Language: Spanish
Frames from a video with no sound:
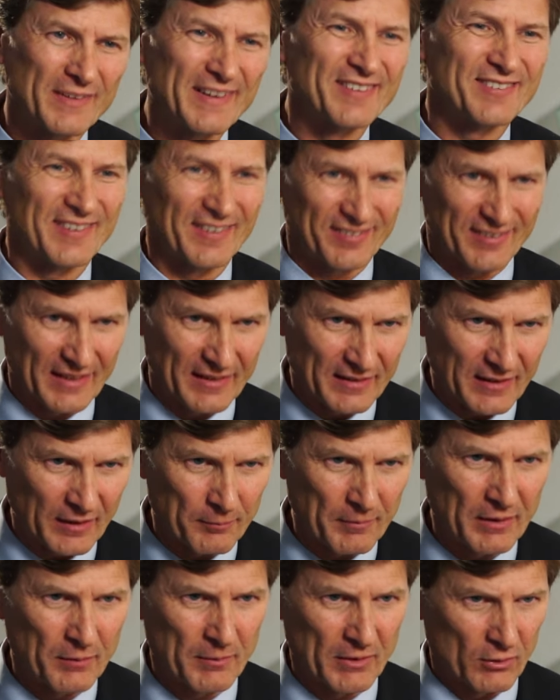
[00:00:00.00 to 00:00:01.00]
de 60
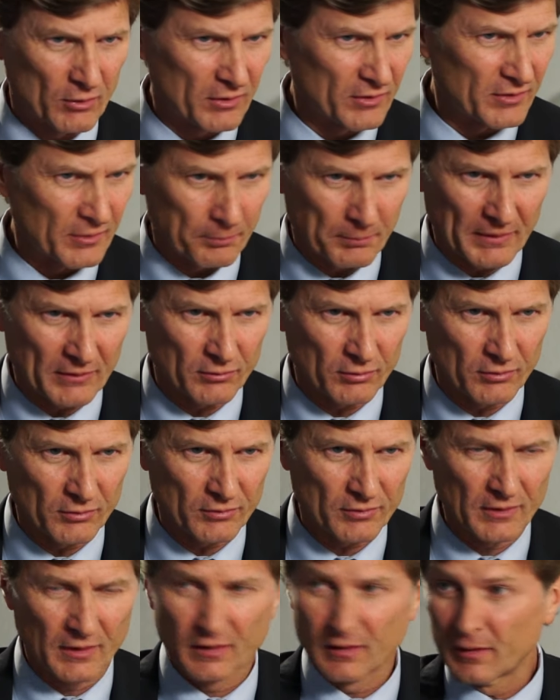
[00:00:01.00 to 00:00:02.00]
mil millones de
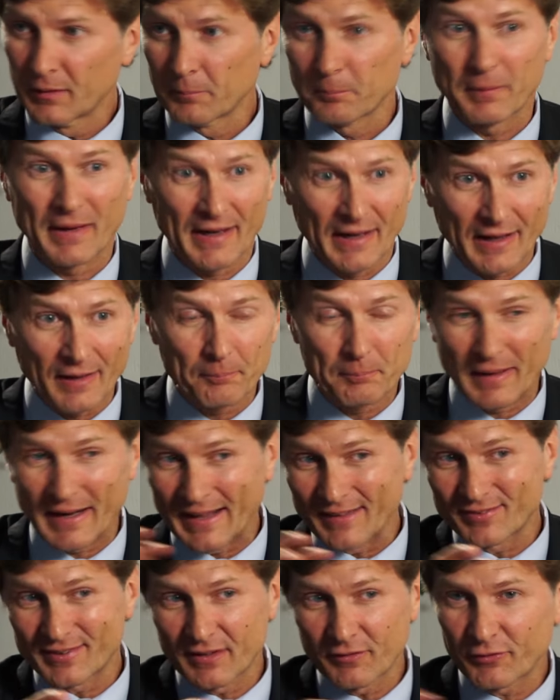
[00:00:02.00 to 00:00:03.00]
pesos para,
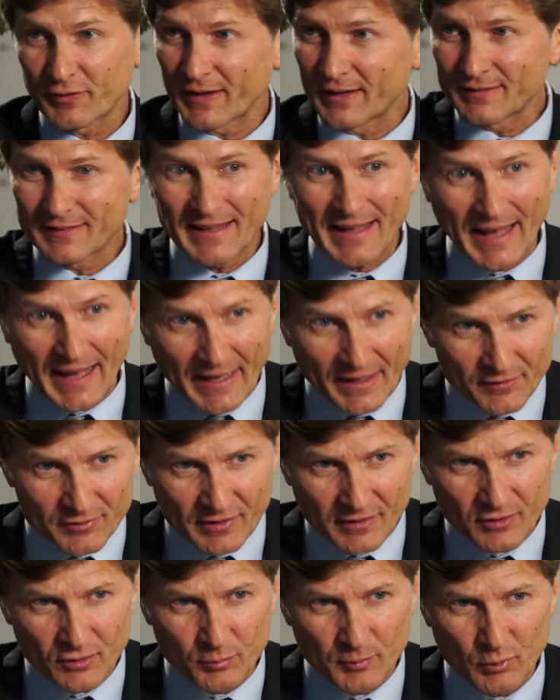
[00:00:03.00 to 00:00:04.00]
hacer frente a
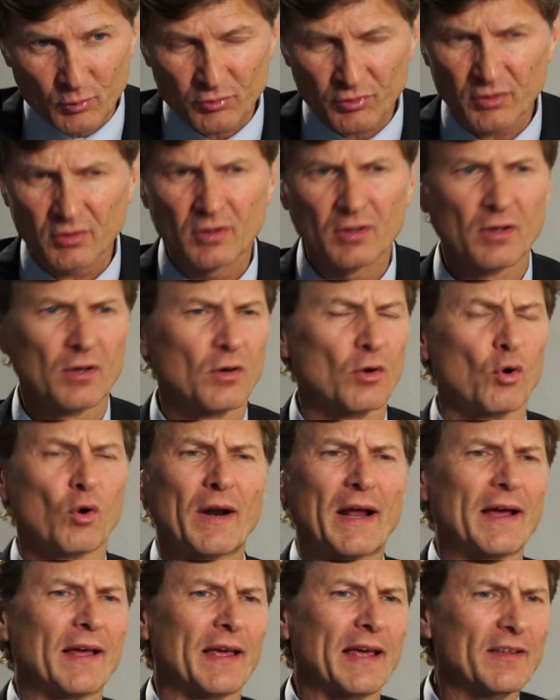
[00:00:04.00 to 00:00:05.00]
esa disminución.
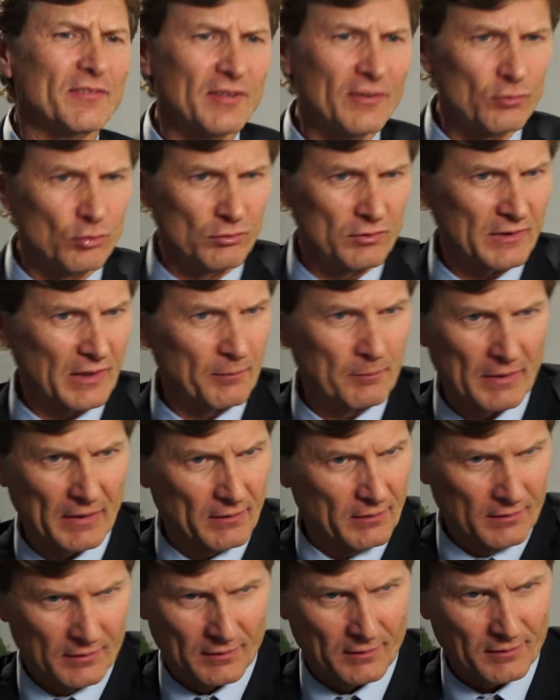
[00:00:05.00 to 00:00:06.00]
Ahora, ese es un
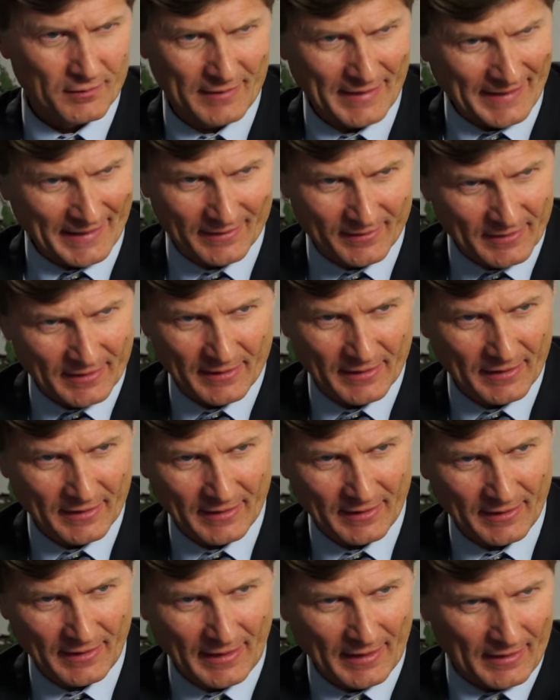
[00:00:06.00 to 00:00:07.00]
tema de que tiene
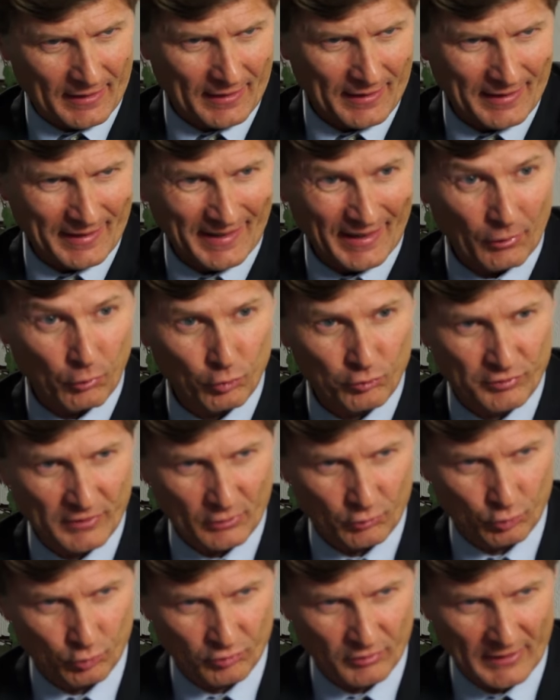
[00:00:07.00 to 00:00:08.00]
que
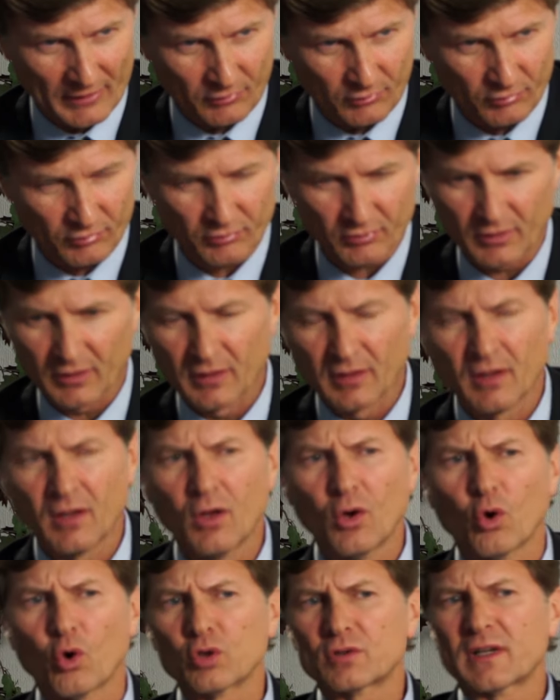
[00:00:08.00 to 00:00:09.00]
reducir sus gastos.
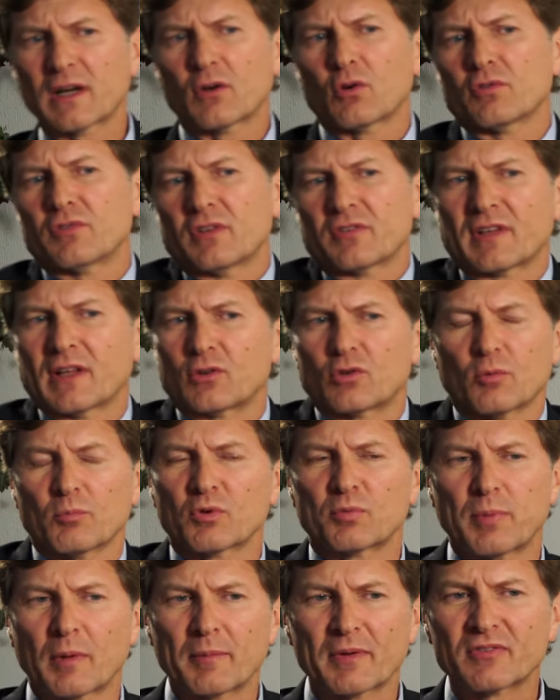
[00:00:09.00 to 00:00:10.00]
Otra cosa es que
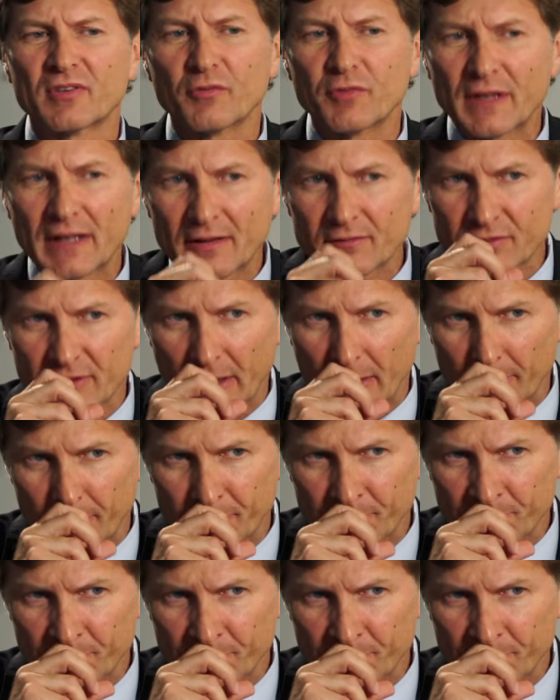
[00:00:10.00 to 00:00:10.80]
Tomos Pemex se financia.